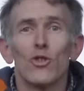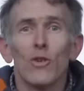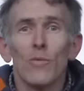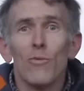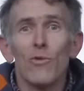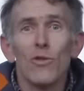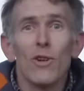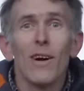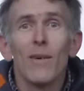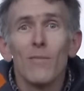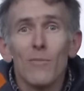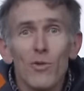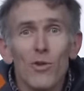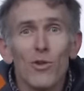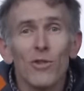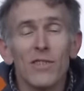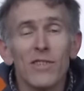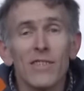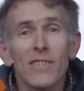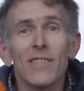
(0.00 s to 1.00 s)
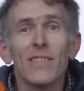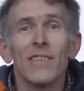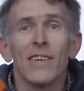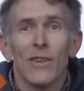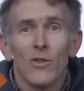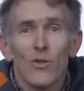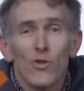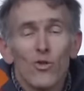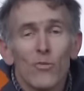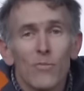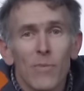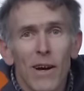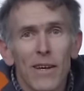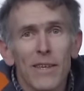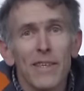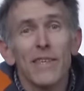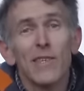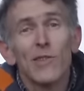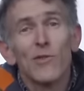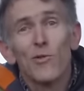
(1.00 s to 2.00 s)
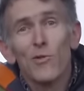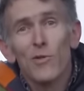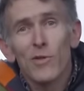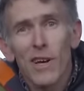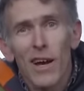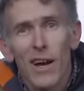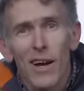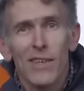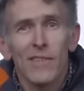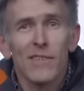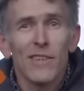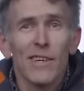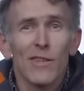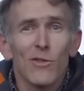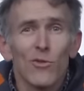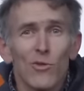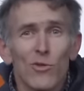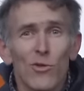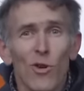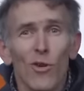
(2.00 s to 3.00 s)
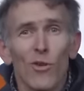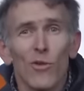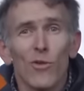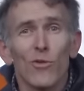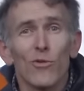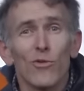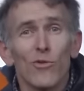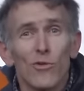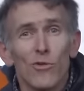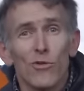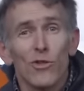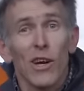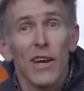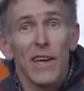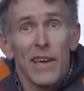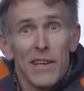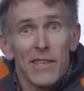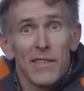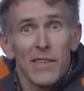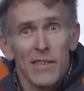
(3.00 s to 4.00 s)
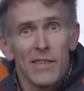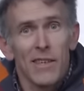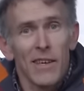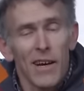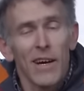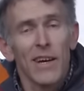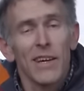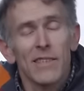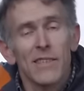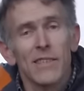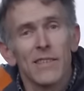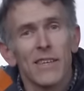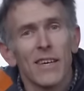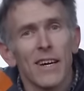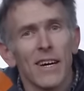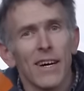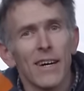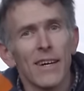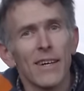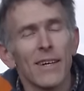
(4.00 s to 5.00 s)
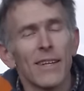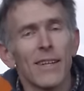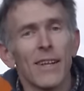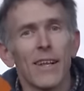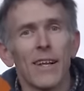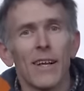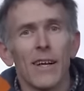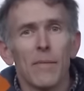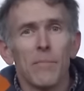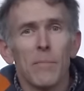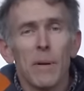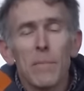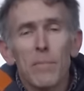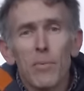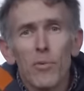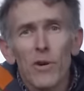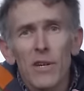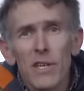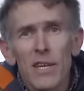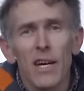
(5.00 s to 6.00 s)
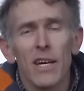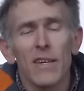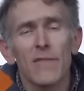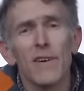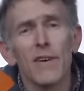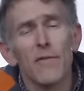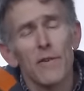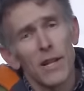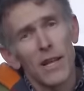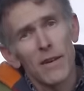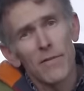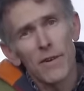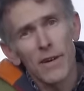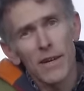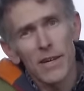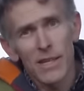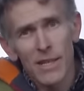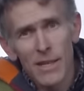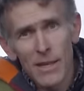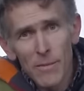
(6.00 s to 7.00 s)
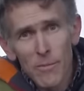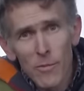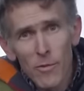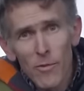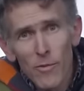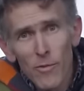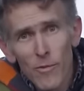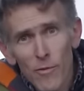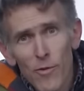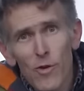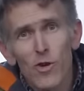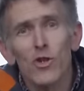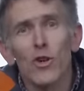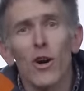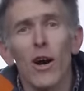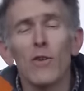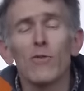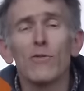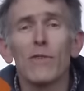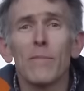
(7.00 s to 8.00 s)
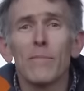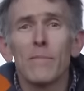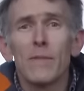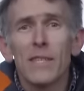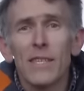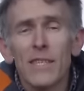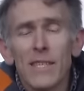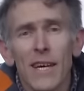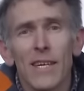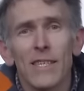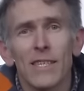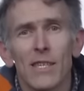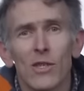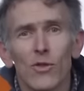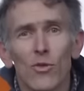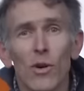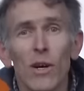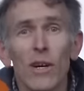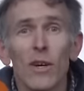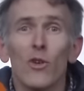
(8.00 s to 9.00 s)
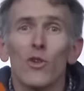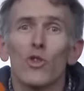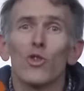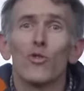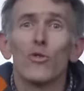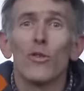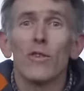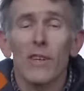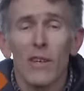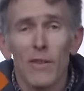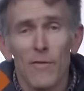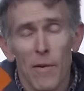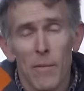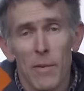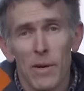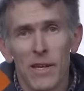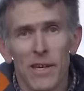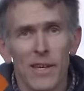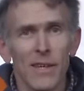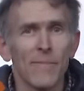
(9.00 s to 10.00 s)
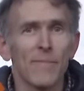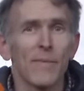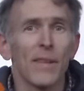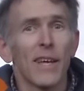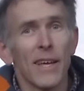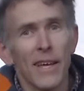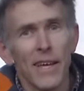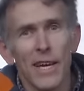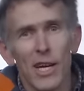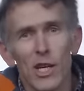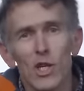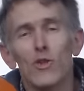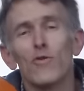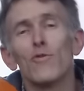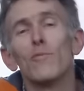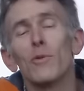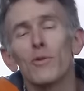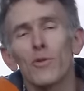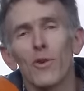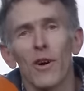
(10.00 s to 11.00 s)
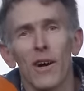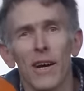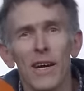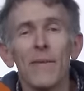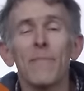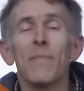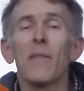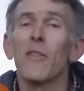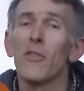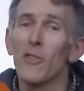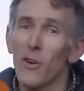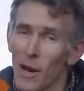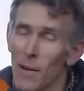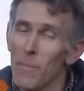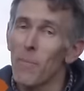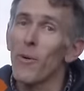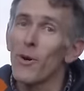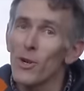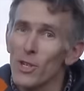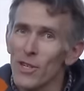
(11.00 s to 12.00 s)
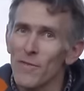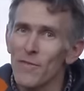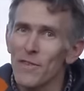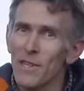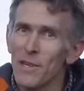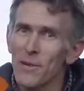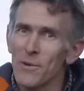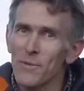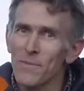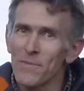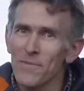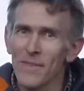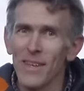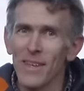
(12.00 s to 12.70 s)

Ce moulin mou aussi du maïs, du sarrasin, du sorgho, du soja, etc., etc. Mais pour y arriver à faire de la farine, il faut que je rajoute un petit accessoire que je suis en train de fabriquer et que je vous montrerai dans la prochaine vidéo.